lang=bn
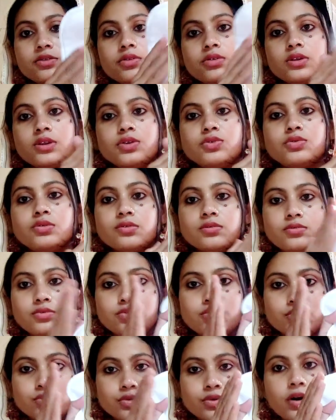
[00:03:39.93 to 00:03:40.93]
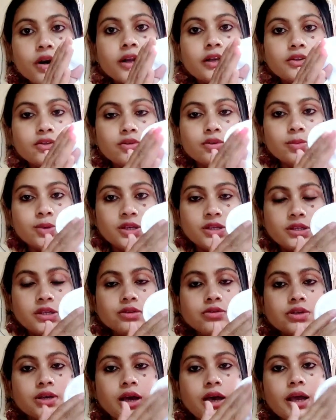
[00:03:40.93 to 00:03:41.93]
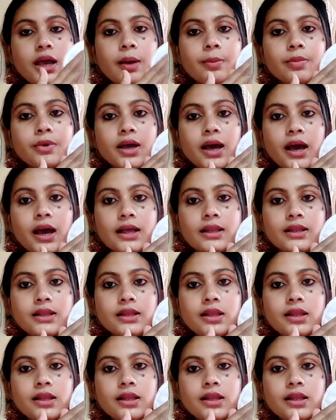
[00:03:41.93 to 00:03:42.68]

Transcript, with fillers: যদি শুশু করার জন্য ভিজেও যায় আপনি হাত